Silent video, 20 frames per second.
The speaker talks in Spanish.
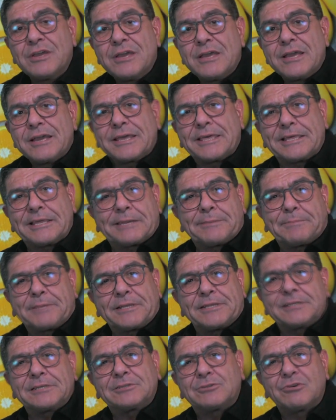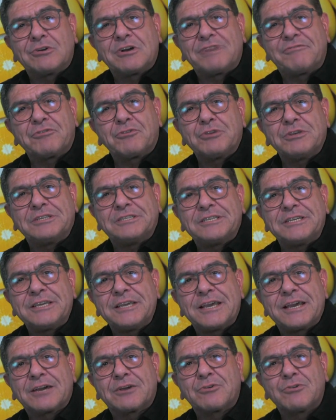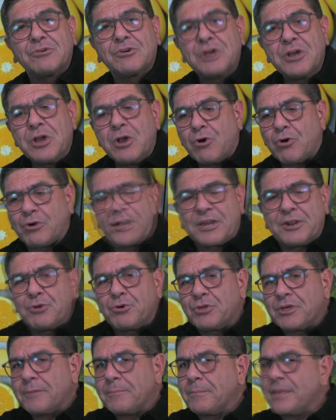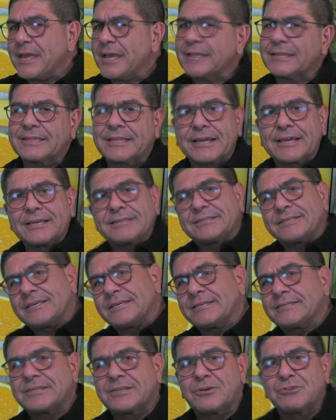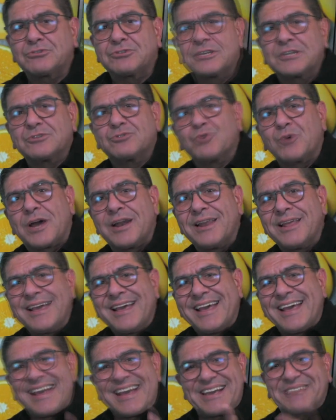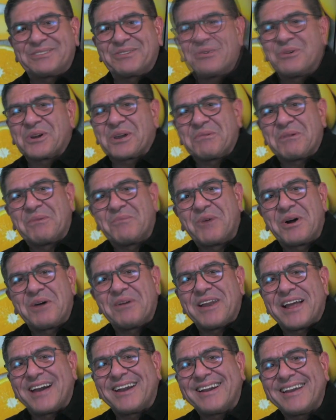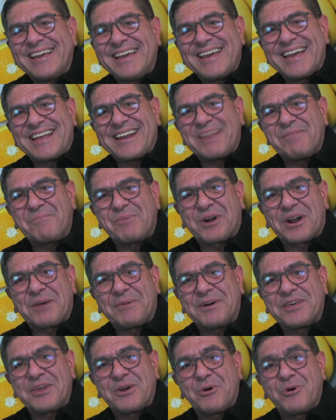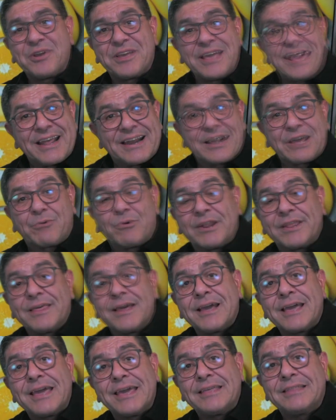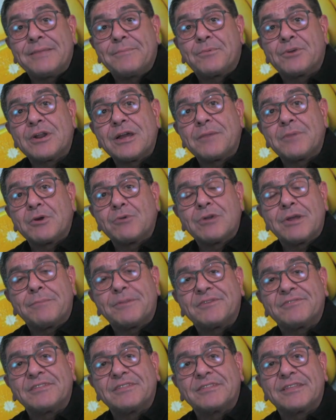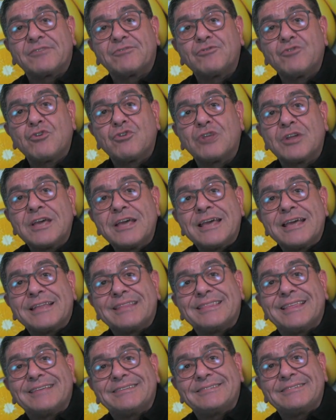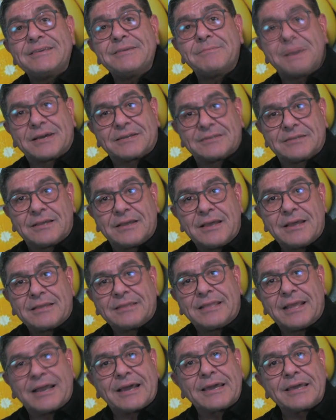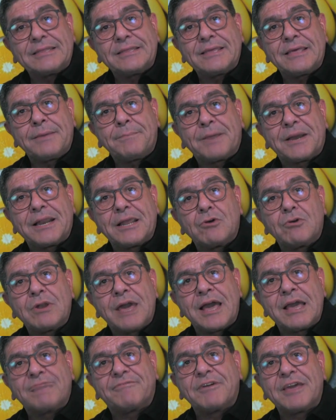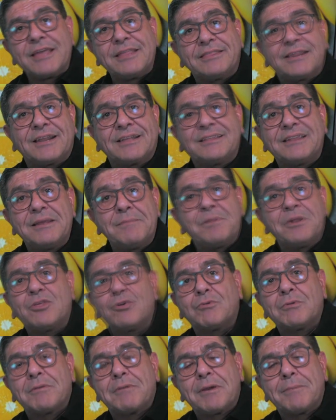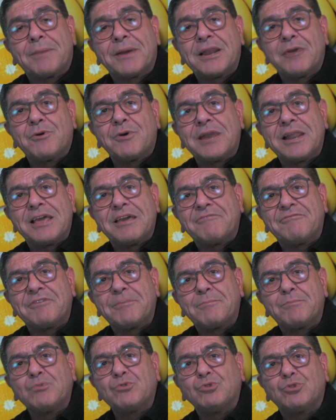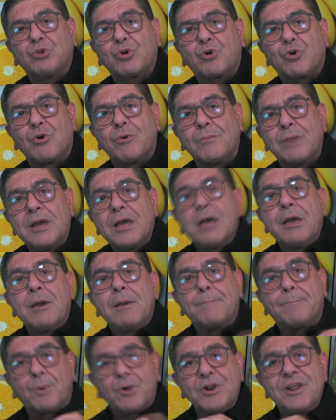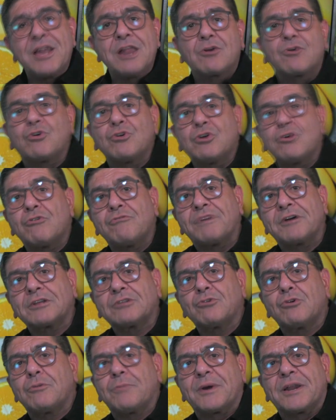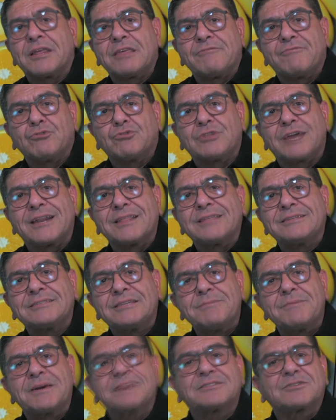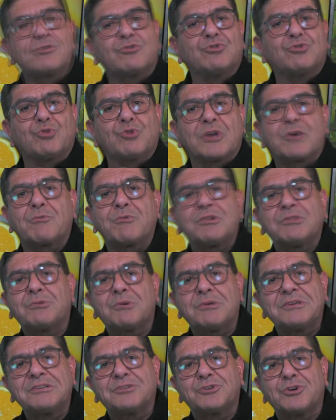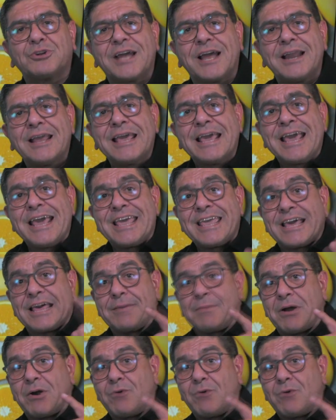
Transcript: que de repente son afrodisíacos o que nos despiertan ese deseo sexual? Eso es lo que vamos a hablar en el programa de hoy. Recuerda que este programa es una presentación de CIMAX, de la gente de Paleo Life. Entra a www.paleolf.com Pones el código factor para disfrutar de CIMAX con tu descuento adicional y además